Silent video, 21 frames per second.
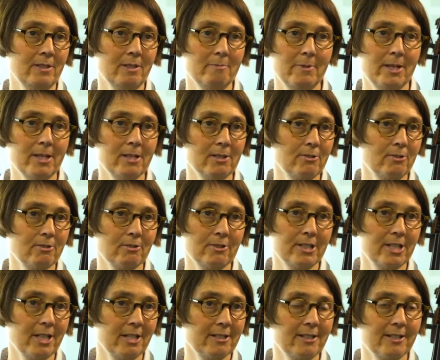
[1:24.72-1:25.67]
Dann sind
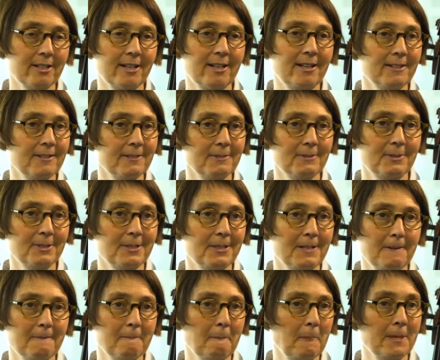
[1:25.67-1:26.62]
Mendelssohn-Konzerte dran
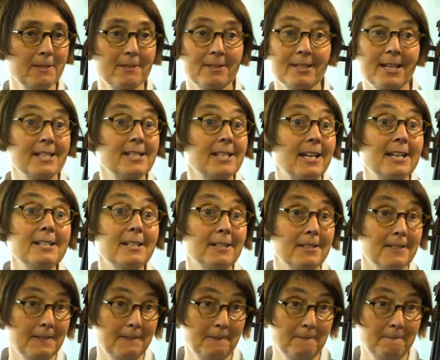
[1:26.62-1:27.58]
und dann ist es ganz
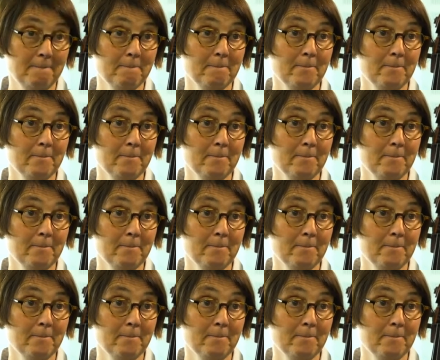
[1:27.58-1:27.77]
anders.